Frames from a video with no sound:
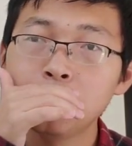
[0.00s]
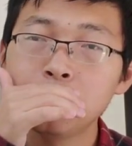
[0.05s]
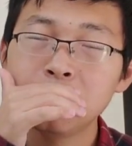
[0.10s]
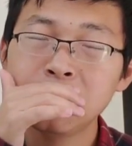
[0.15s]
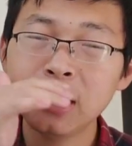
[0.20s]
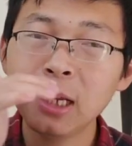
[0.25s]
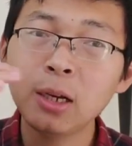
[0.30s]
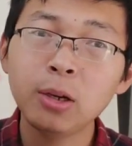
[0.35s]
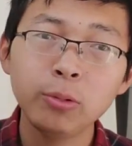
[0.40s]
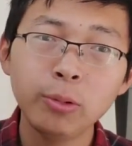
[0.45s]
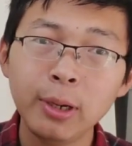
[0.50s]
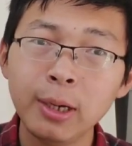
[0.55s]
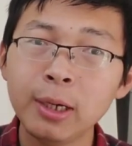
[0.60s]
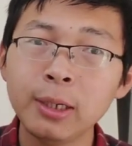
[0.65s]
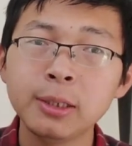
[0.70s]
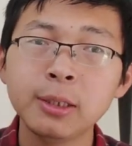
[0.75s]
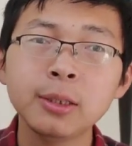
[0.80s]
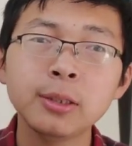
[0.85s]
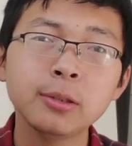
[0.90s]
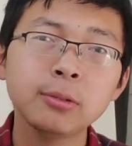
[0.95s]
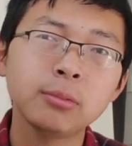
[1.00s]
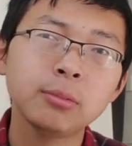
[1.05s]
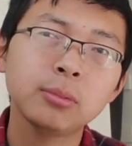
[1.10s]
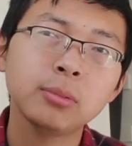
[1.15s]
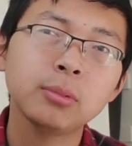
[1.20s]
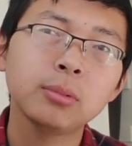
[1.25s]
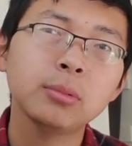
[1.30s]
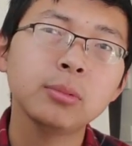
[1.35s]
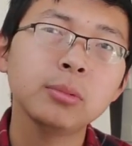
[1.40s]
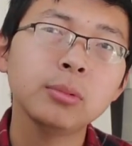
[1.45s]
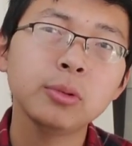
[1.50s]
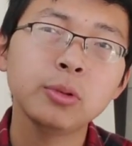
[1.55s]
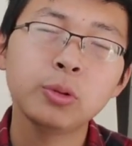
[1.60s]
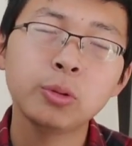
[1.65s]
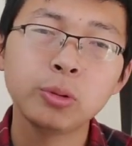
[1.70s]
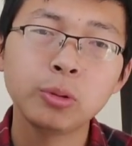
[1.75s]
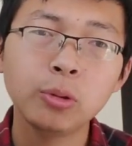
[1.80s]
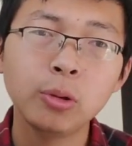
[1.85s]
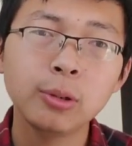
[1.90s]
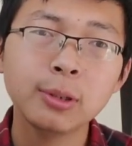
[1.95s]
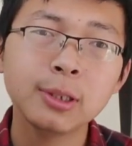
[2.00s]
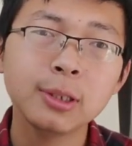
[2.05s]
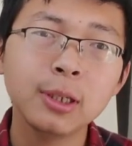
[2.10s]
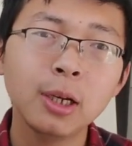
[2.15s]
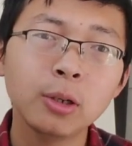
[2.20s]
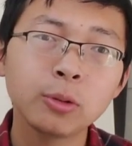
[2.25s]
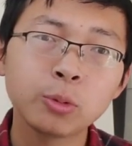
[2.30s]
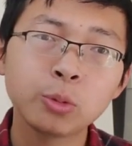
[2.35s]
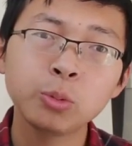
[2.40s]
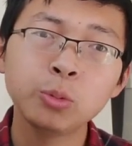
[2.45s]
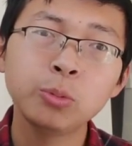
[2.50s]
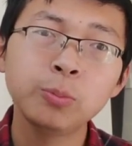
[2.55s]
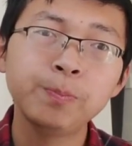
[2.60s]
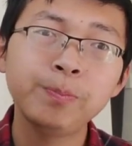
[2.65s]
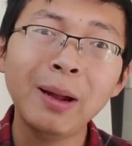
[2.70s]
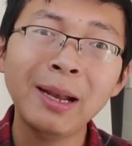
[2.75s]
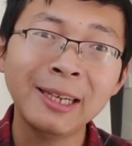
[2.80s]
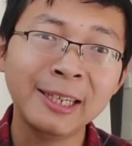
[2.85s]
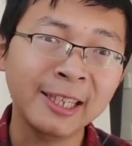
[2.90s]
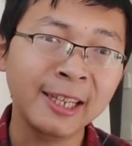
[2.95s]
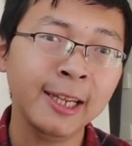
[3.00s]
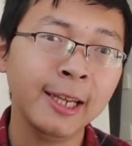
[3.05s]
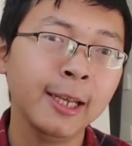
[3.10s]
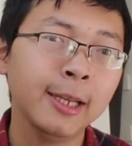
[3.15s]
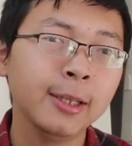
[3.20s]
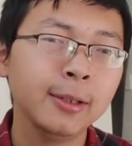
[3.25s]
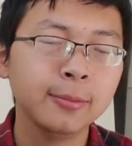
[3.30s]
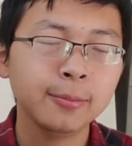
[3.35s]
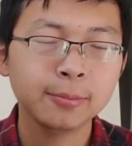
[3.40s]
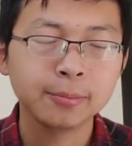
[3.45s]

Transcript: 三个月已经许多是要租半年。